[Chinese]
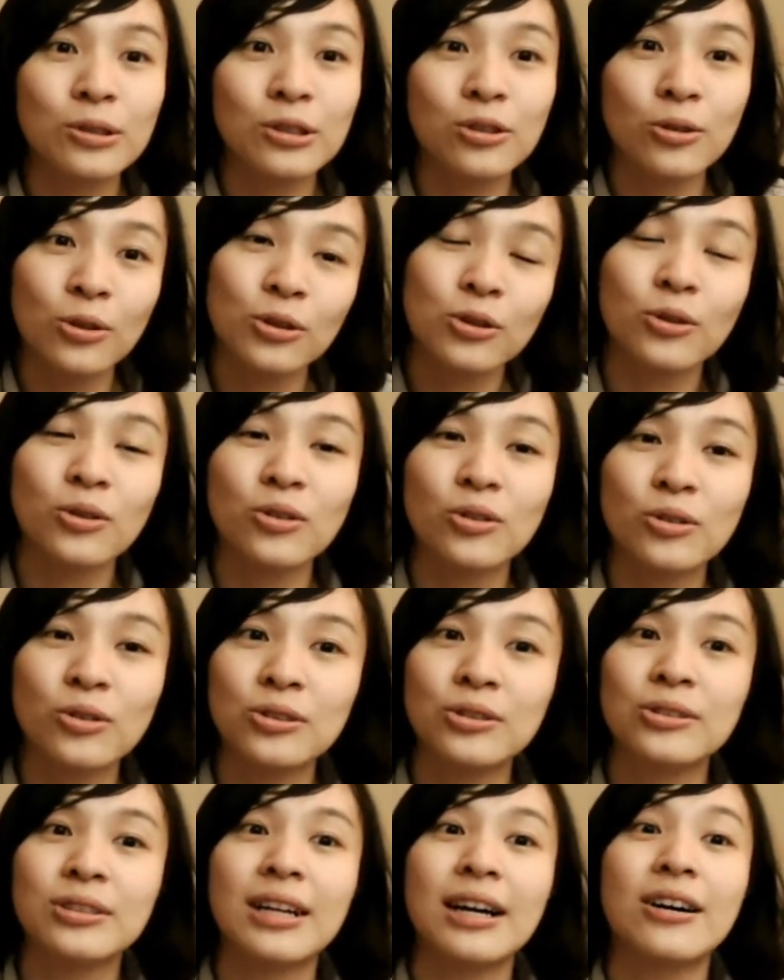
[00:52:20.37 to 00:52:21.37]
咚咚咚过
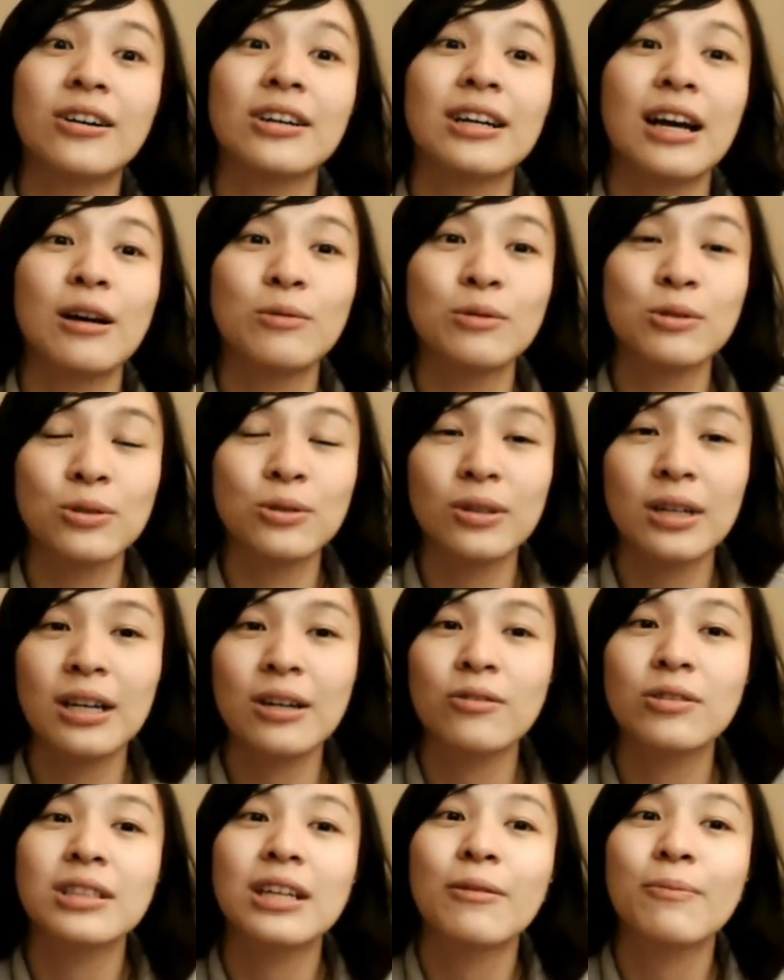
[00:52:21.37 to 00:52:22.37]
去，然后跟他们说，
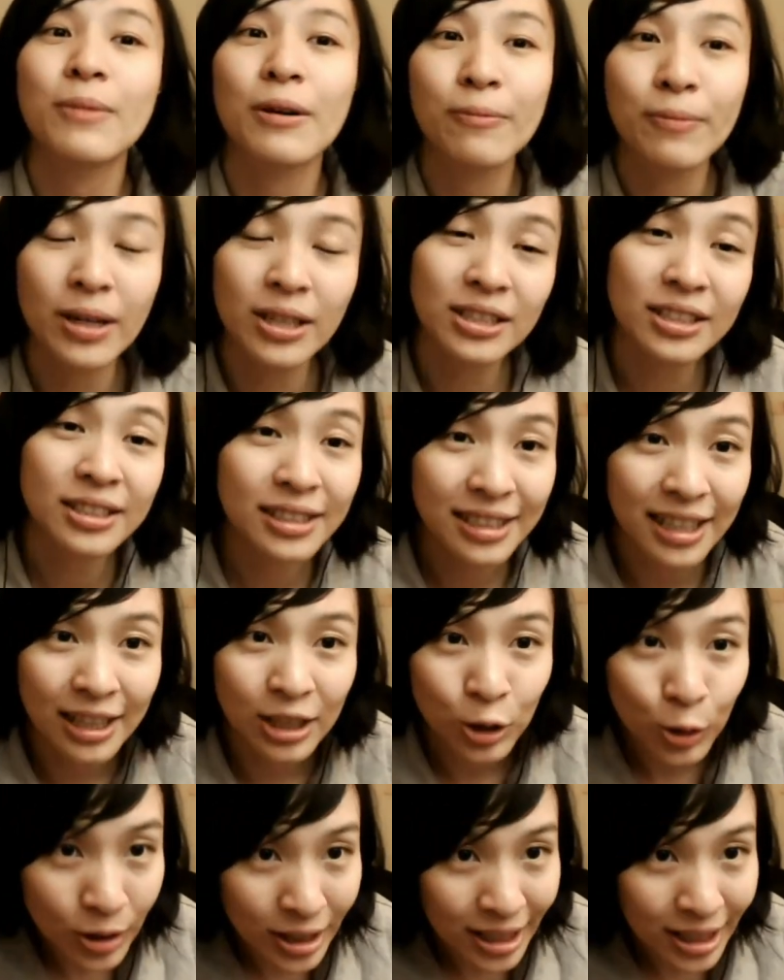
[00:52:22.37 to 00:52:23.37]
哎，我想帮忙，这
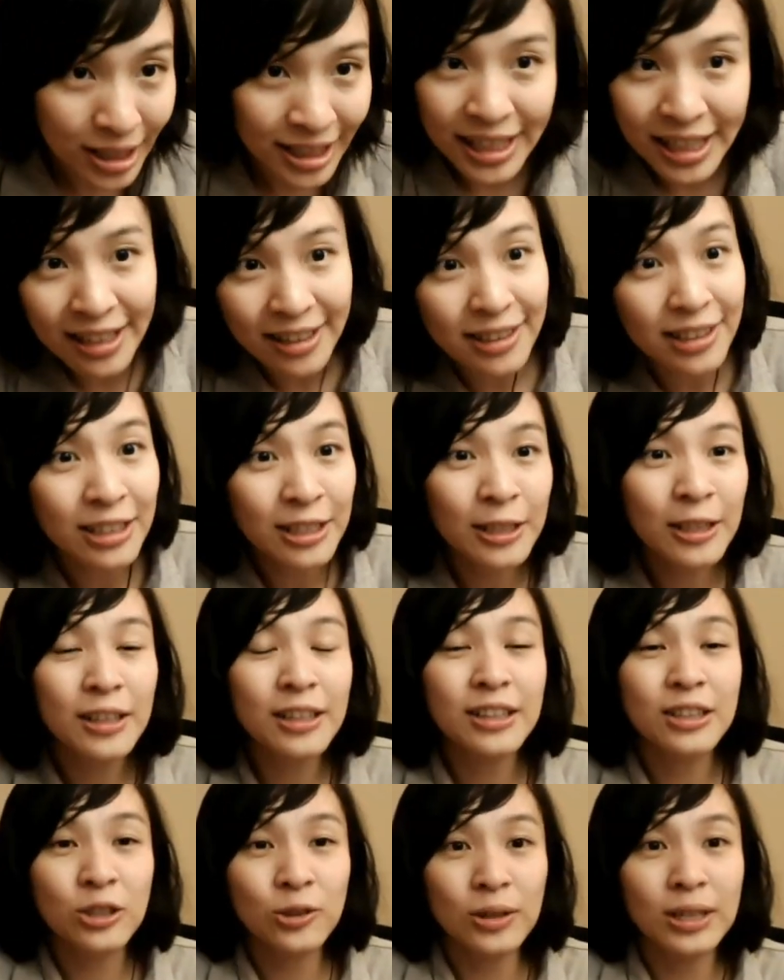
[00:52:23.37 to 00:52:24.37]
样就可以了。
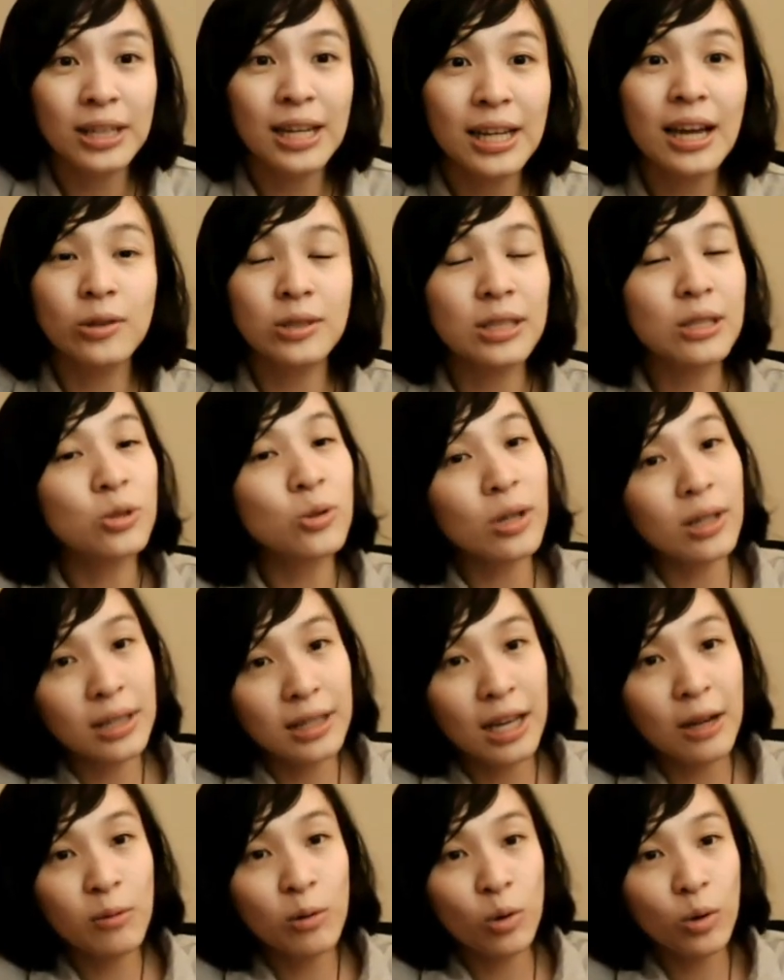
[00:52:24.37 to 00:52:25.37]
对，那有些专
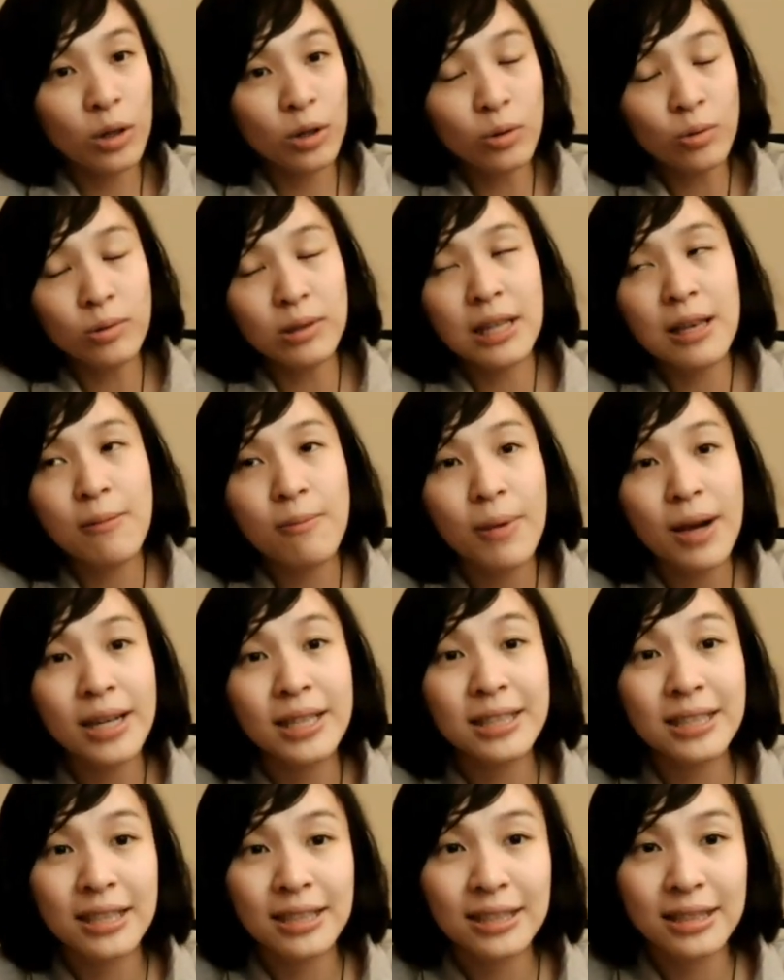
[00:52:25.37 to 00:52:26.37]
案他们会固定
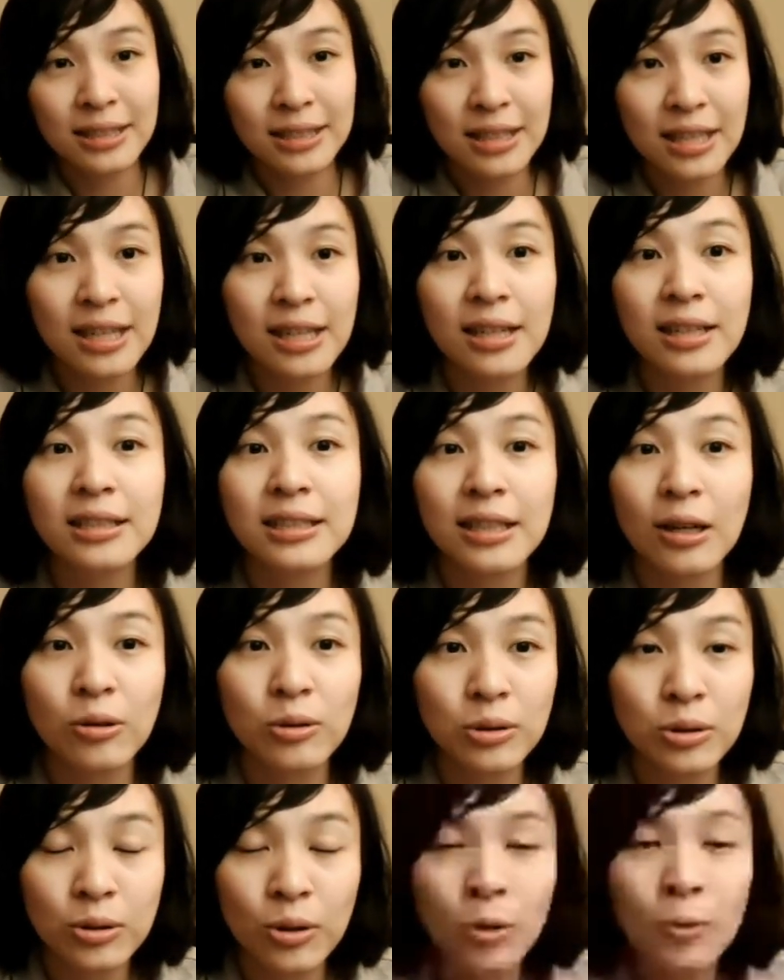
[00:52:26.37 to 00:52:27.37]
办一些实体的
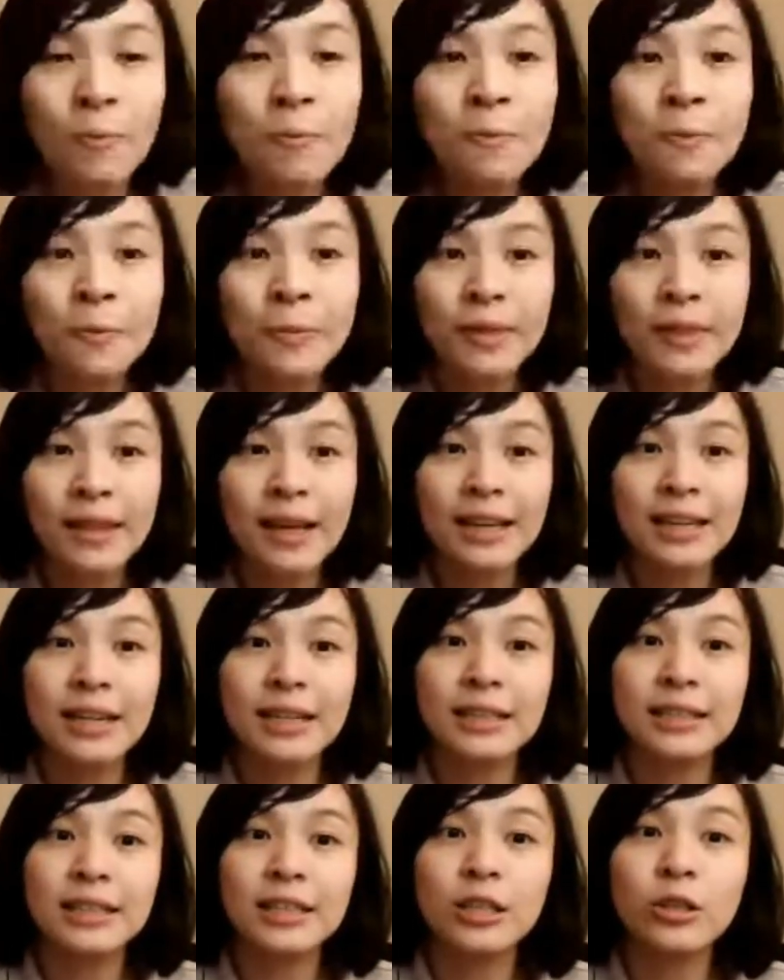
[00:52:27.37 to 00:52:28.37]
小松，那
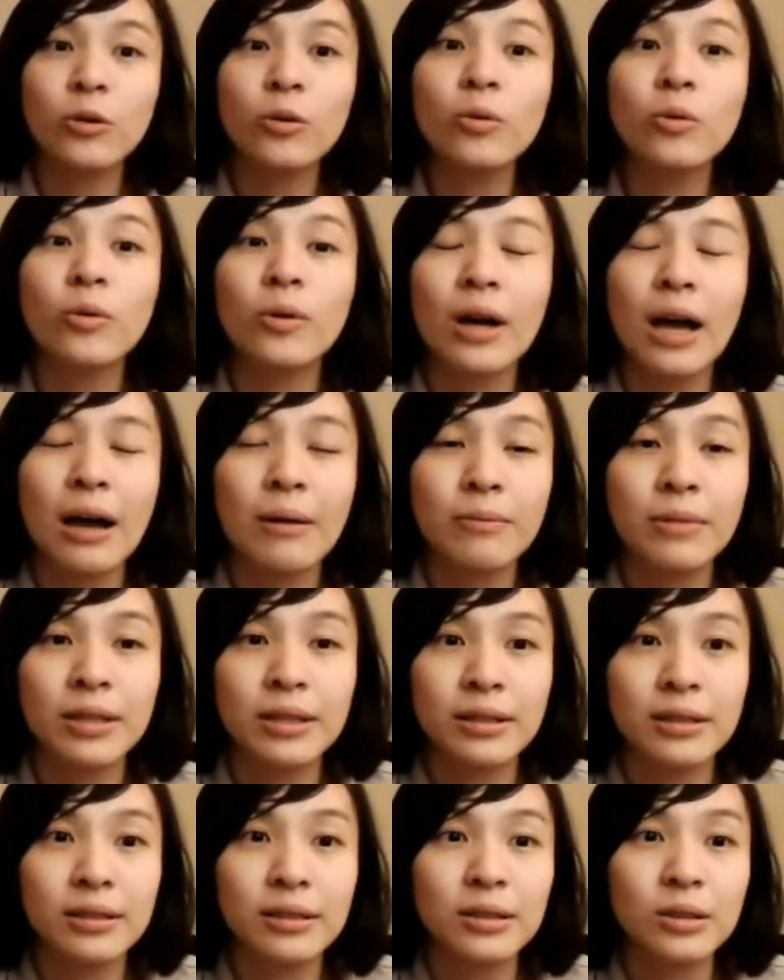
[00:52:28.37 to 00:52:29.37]
也可以透过他
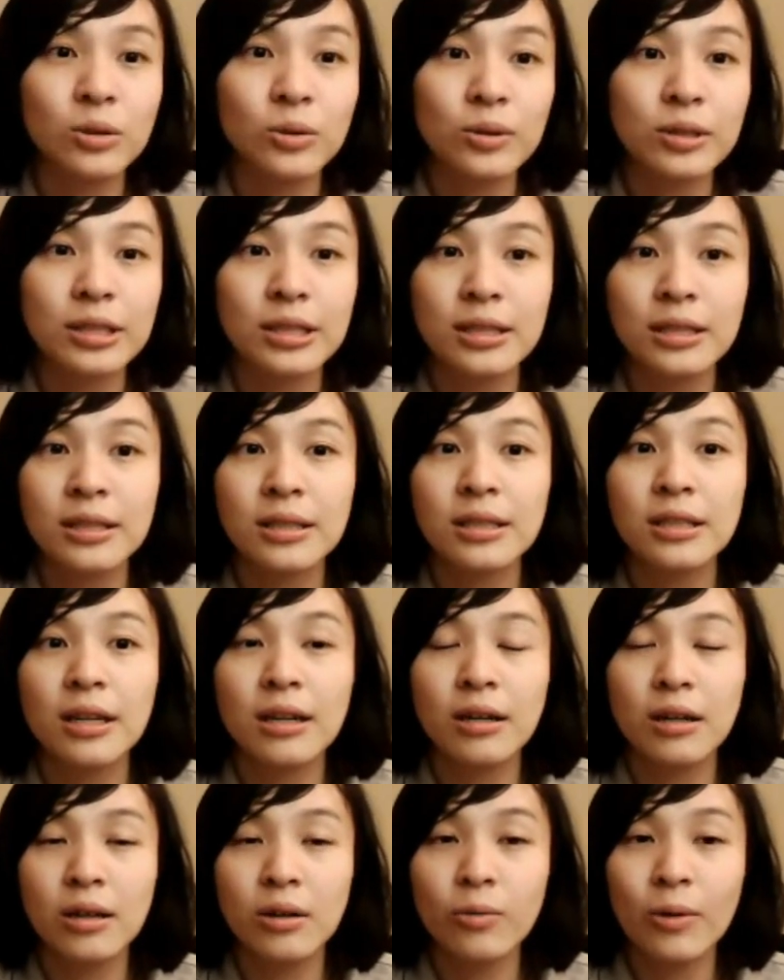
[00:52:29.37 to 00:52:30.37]
们的就是
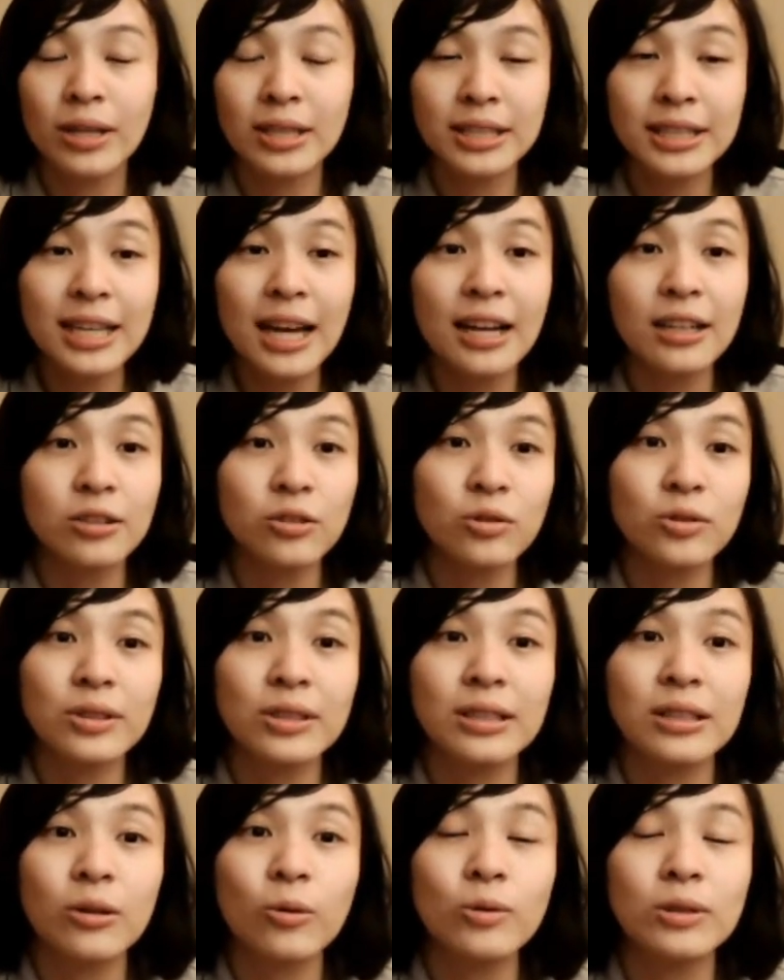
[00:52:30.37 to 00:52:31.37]
呃网站
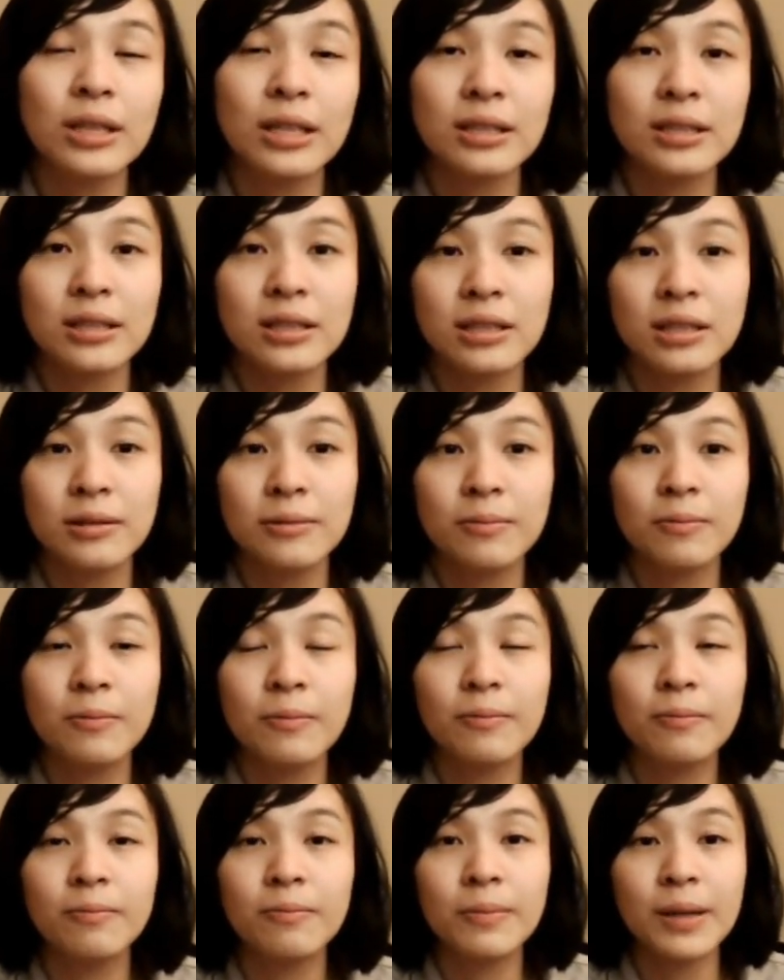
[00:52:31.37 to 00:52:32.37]
去或者是
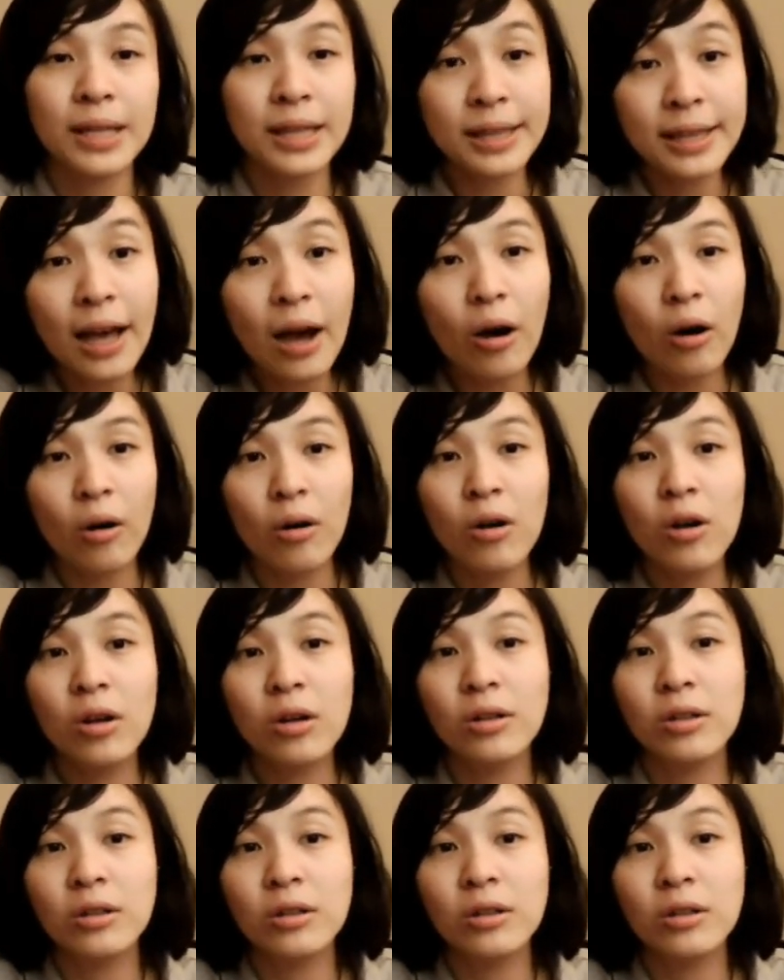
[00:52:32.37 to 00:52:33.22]
频道